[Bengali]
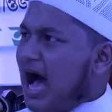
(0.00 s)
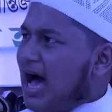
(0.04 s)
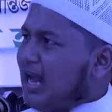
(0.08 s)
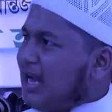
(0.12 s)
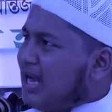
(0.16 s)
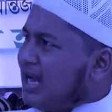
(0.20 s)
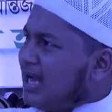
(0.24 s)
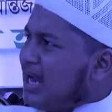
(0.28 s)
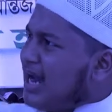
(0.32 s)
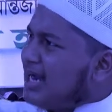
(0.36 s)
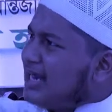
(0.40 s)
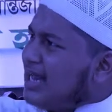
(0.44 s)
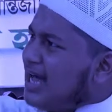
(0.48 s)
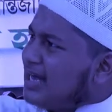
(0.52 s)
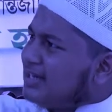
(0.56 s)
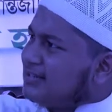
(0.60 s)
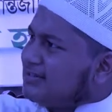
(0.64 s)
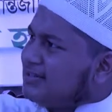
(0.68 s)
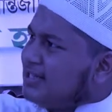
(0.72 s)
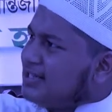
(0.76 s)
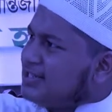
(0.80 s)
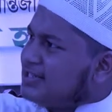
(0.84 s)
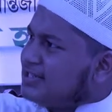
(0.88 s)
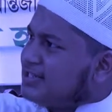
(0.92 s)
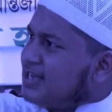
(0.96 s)
আল্লাহ ডাক
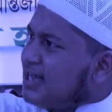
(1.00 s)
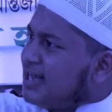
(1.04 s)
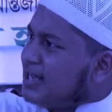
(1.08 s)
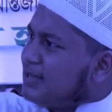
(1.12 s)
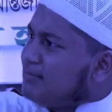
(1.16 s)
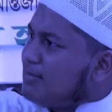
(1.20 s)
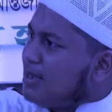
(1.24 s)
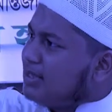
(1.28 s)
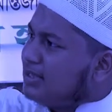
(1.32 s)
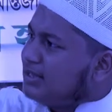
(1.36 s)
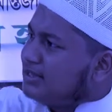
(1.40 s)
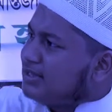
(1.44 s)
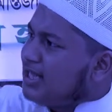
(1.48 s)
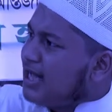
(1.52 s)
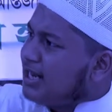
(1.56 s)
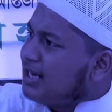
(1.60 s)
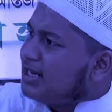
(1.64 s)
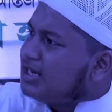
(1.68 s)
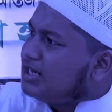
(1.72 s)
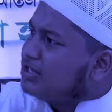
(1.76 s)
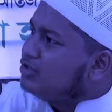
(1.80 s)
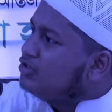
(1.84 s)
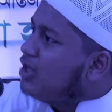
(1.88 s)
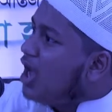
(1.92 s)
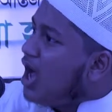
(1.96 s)
দিচ্ছে
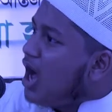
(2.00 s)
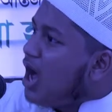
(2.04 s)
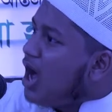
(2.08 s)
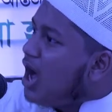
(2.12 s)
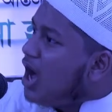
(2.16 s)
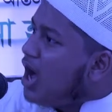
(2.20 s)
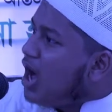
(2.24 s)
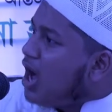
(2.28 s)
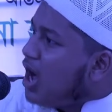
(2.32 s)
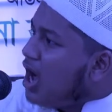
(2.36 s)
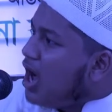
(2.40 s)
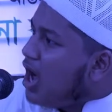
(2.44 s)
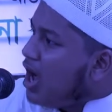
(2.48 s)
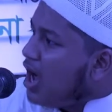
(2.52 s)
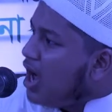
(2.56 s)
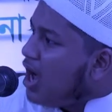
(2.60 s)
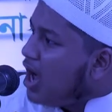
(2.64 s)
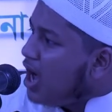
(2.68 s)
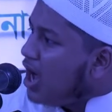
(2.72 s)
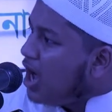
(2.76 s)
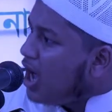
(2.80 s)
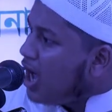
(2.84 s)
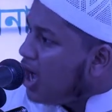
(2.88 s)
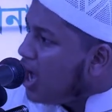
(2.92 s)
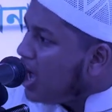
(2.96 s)
ইমানদারের
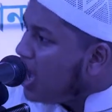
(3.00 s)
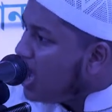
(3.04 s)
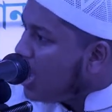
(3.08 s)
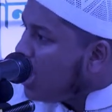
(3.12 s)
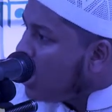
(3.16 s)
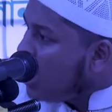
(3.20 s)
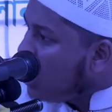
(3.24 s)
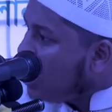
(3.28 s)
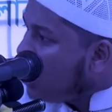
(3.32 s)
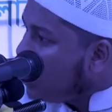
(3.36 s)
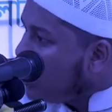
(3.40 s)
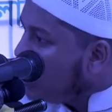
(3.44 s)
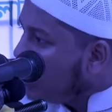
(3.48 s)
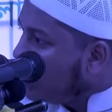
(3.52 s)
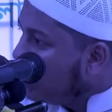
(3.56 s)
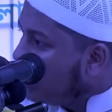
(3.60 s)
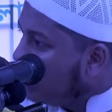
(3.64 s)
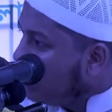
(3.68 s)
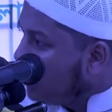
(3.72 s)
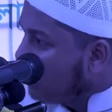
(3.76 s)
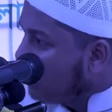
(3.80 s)
দল